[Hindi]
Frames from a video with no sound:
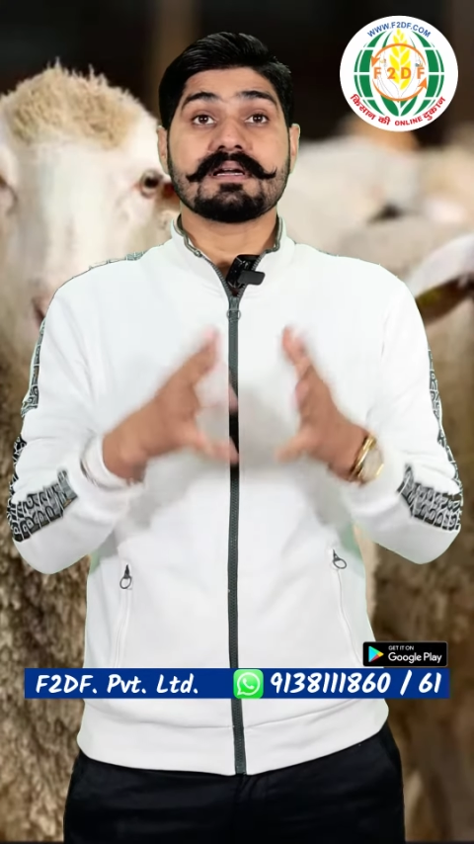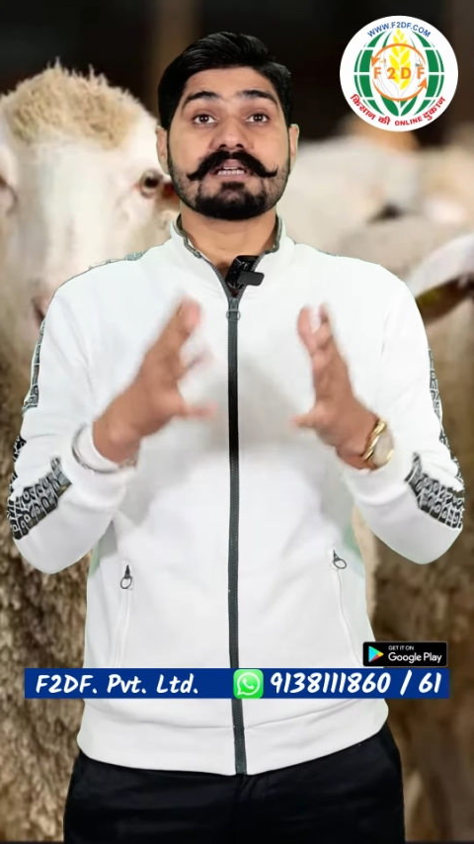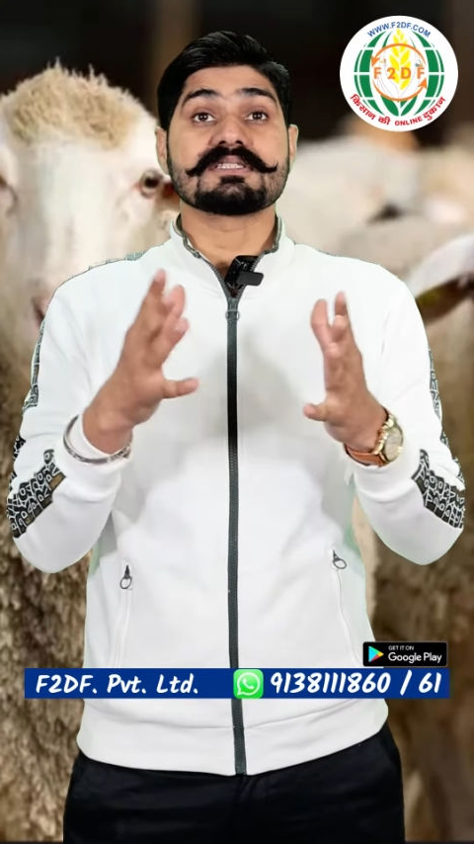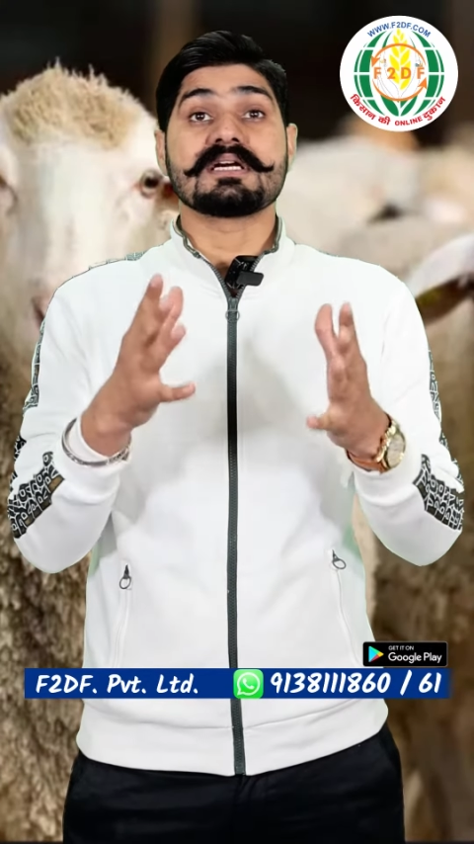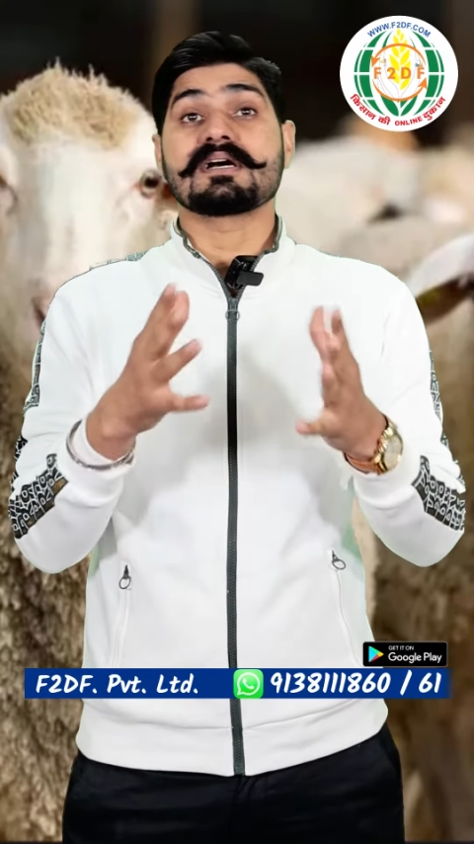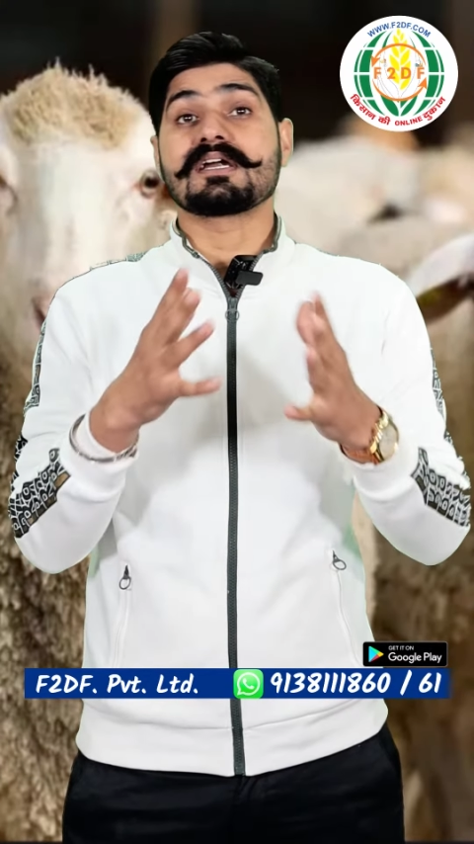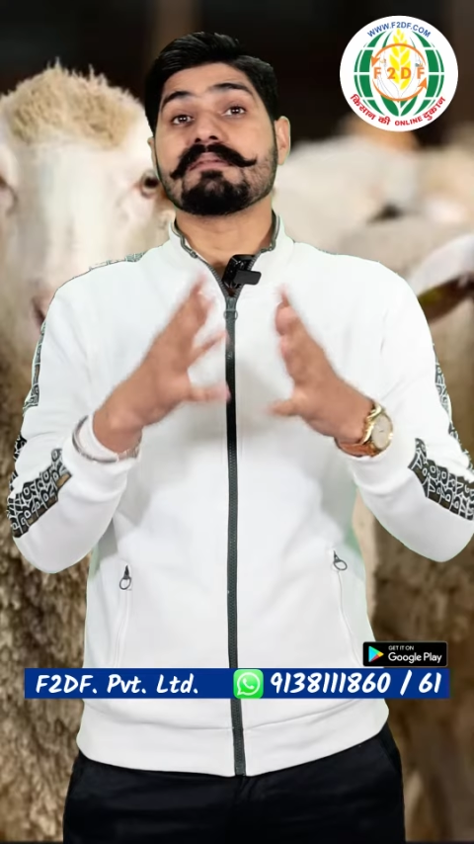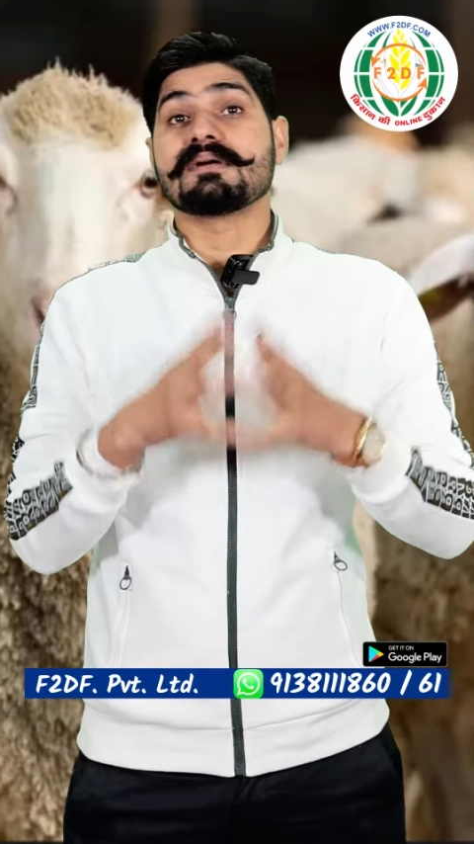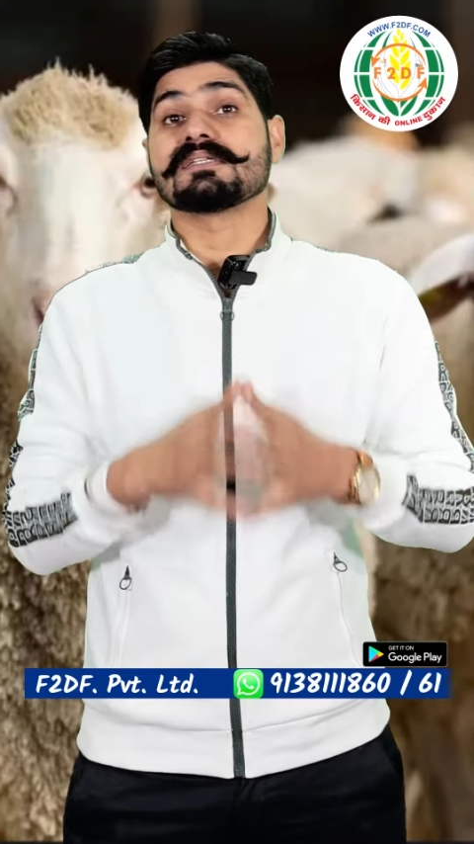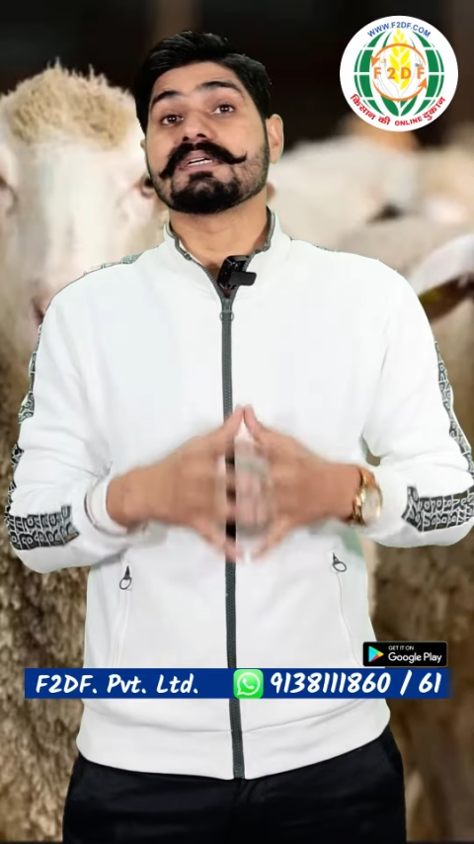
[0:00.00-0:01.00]
राजस्थान का
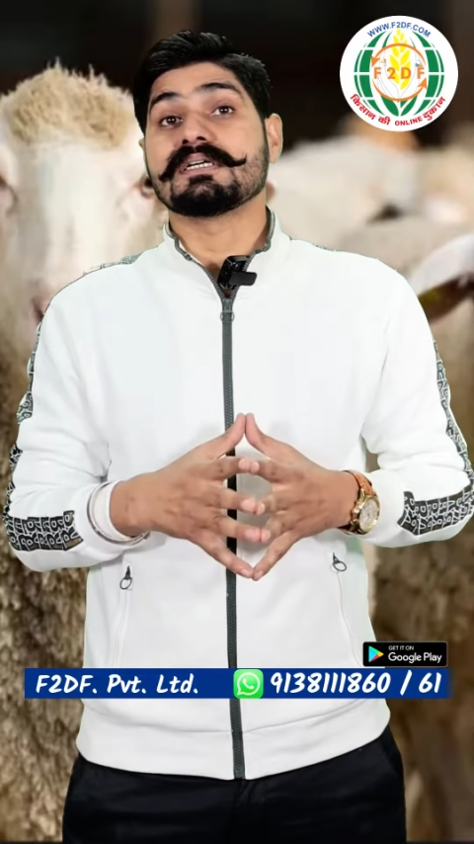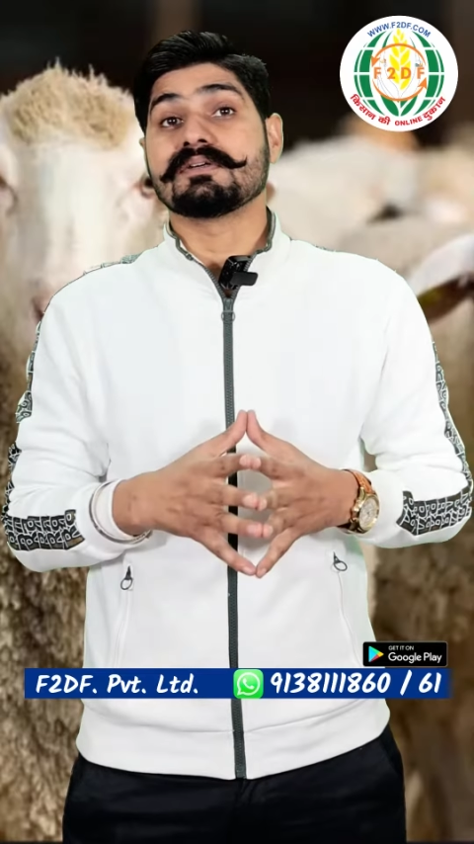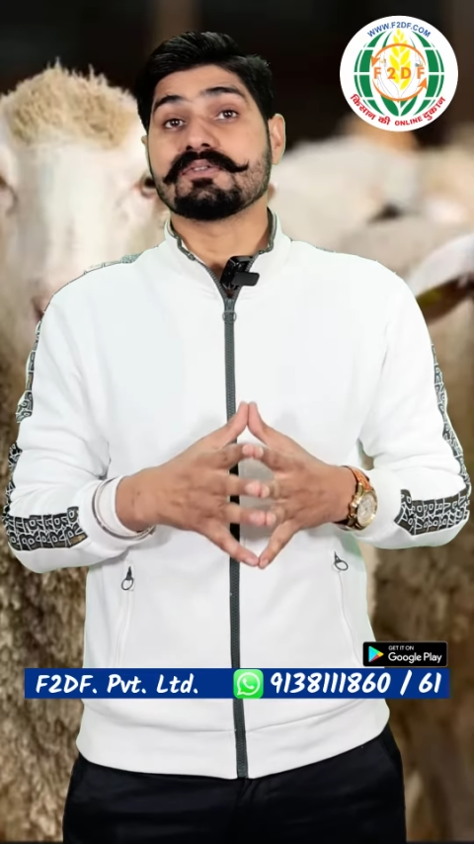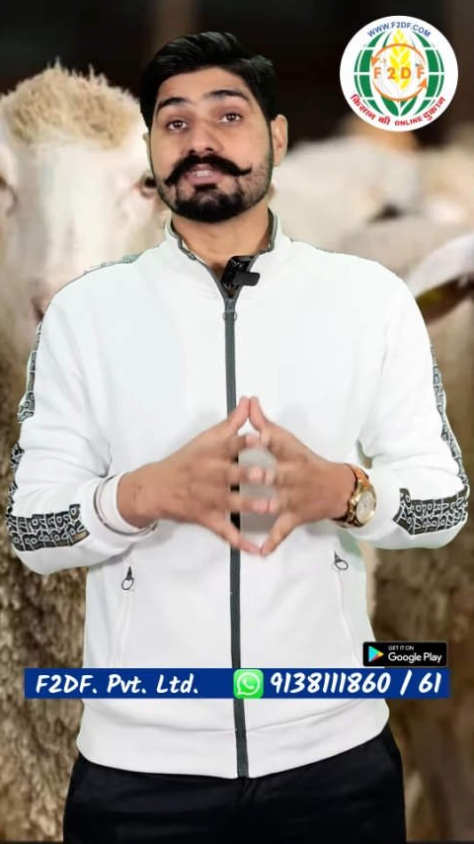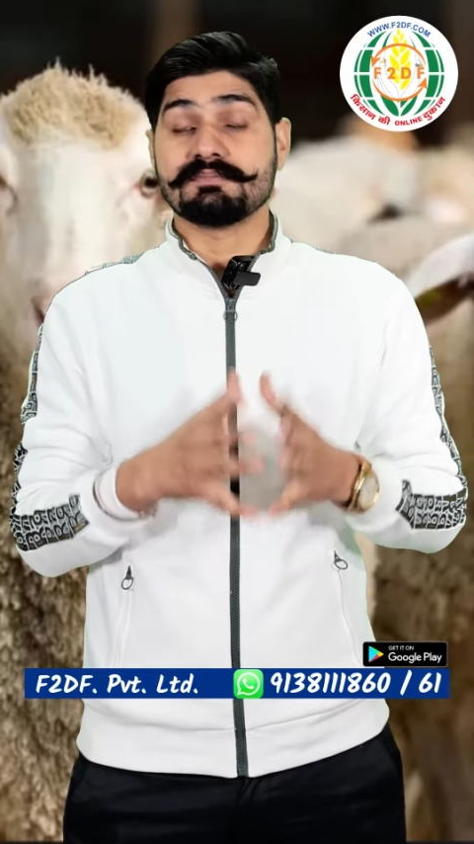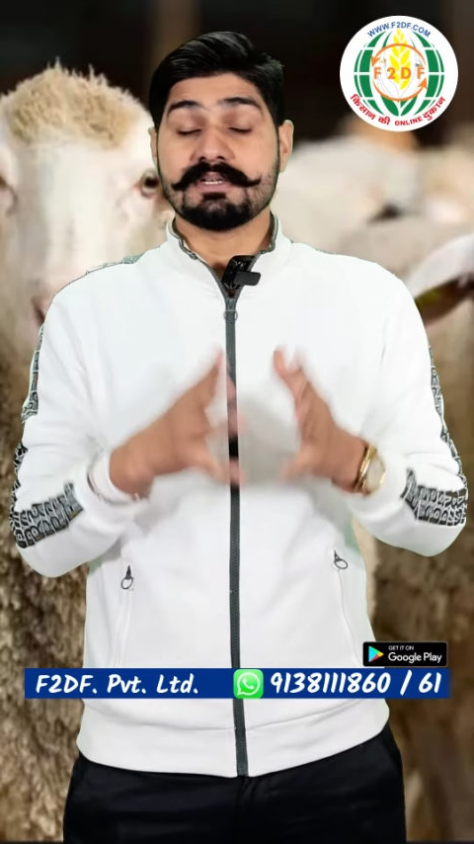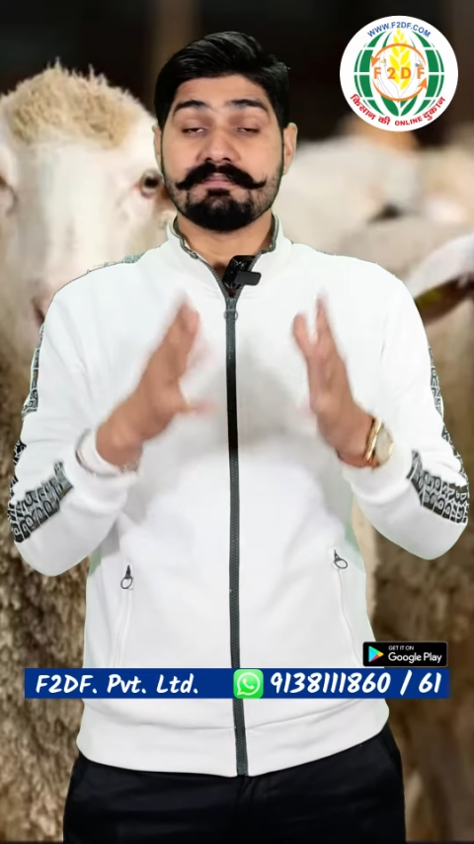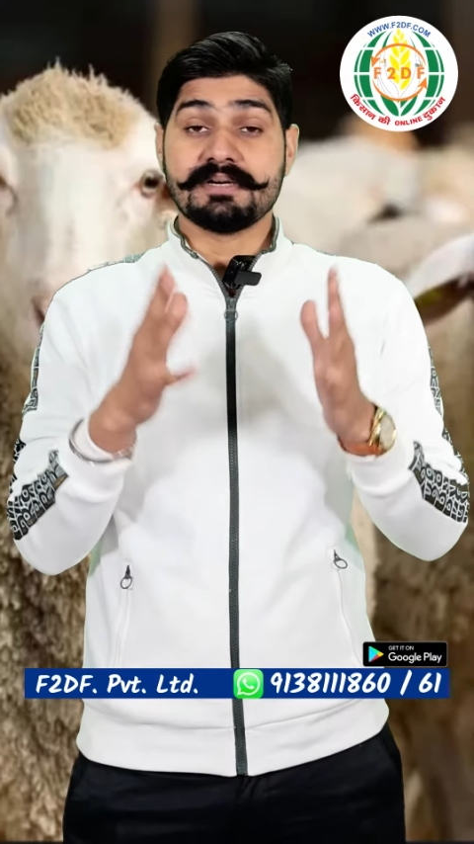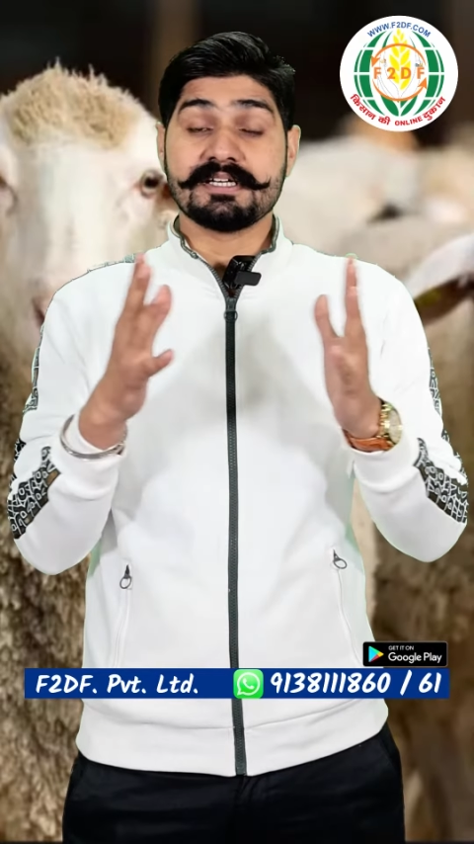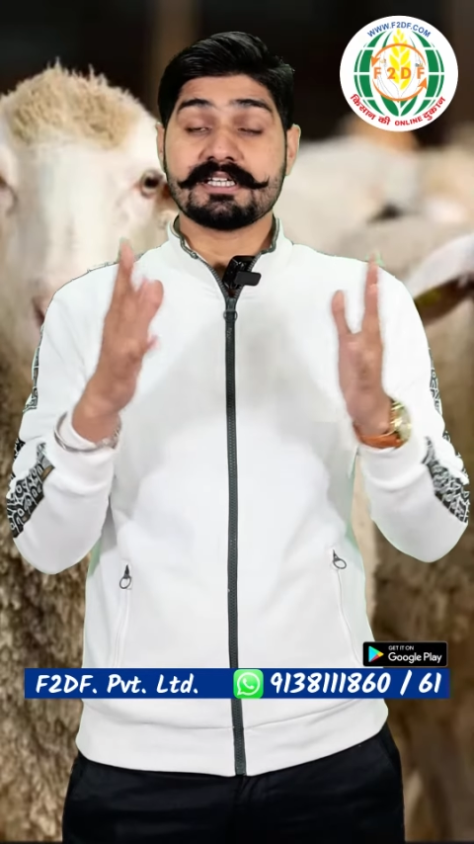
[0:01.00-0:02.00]
नाम आता है और जब भी
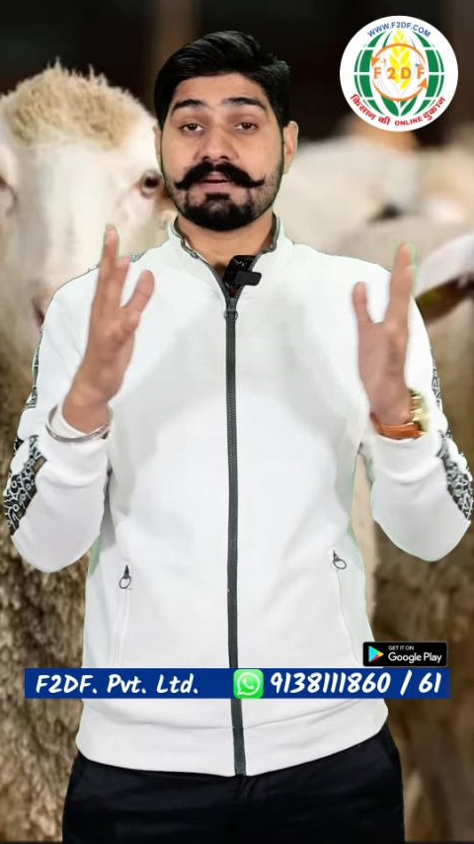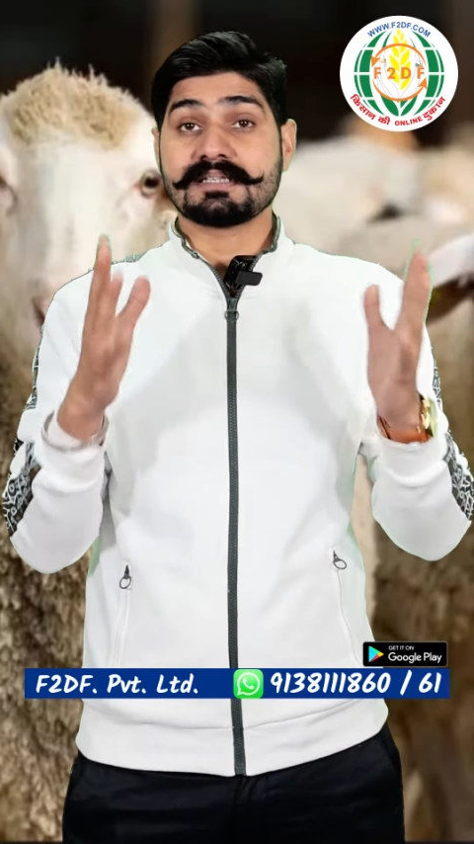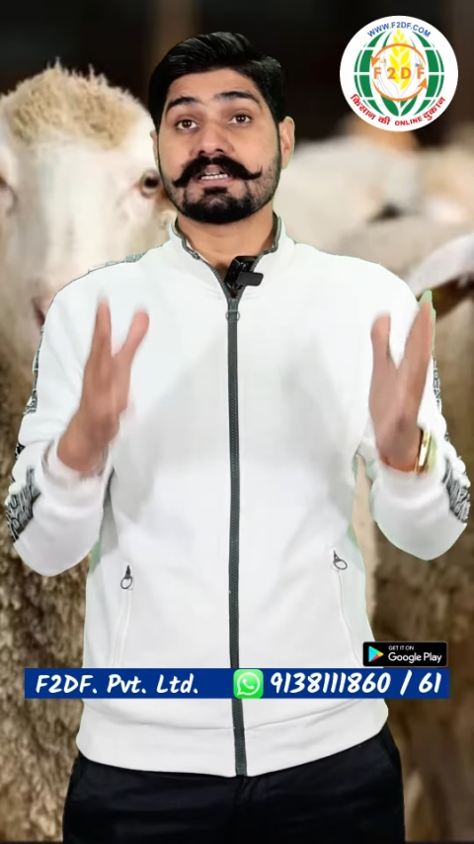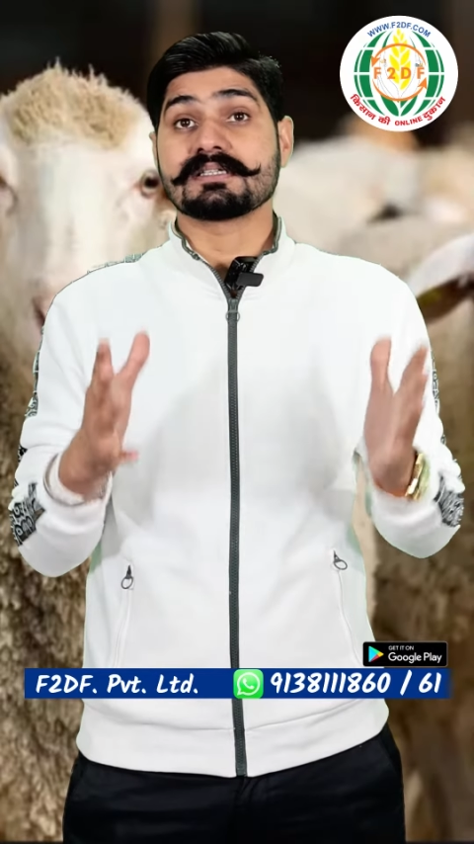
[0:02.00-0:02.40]
हम भेड़ की बात